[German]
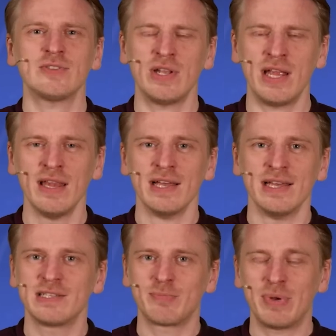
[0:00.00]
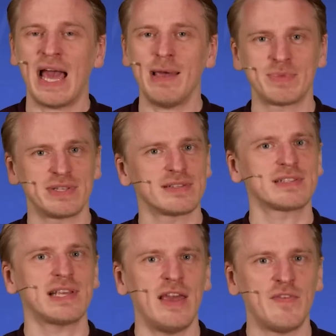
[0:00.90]
sondern es bleibt
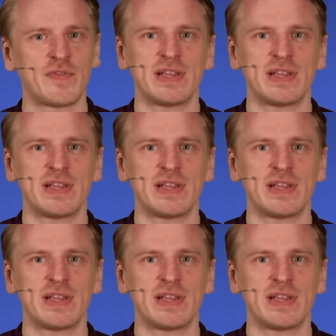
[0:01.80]
safe.